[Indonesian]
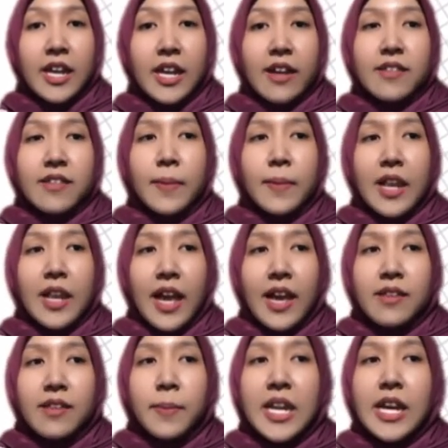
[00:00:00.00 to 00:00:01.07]
yang
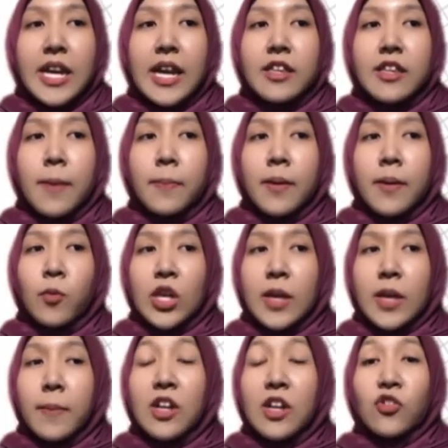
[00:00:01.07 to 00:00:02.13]
kesebelas meningkatnya
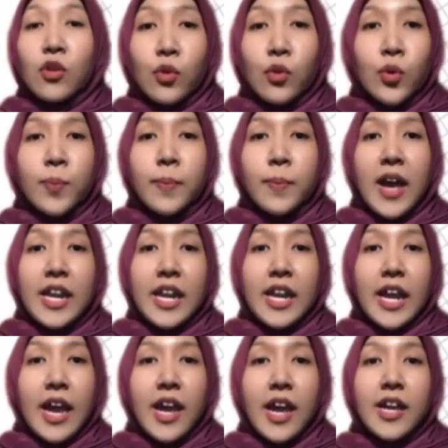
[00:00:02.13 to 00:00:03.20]
pemukiman slum
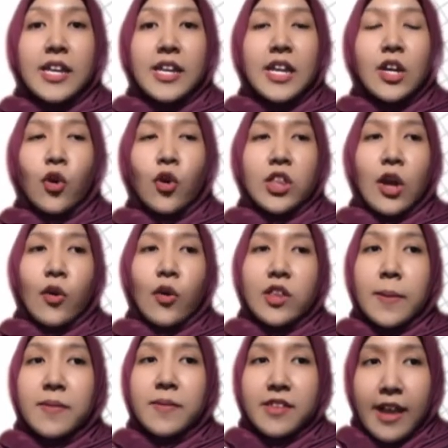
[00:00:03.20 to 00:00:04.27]
area di
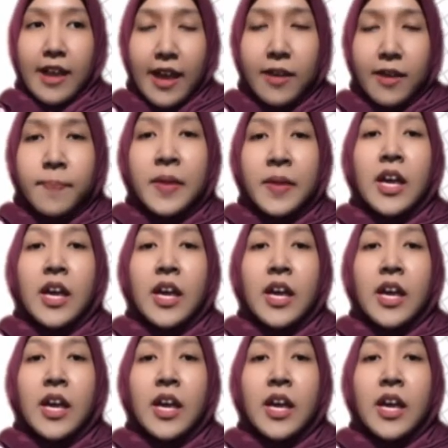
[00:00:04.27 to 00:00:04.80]
kota-kota besar,